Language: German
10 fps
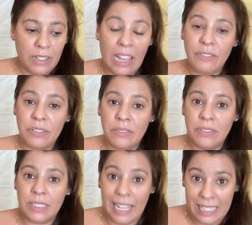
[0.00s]

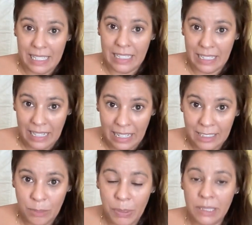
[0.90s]
davon, dass ich
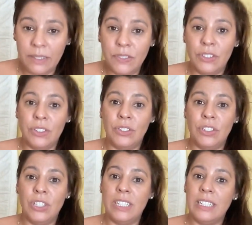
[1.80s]
krank bin
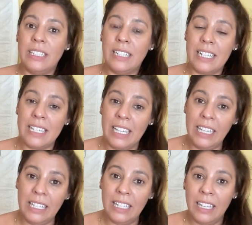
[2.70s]
und dass
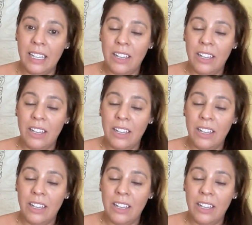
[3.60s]
ich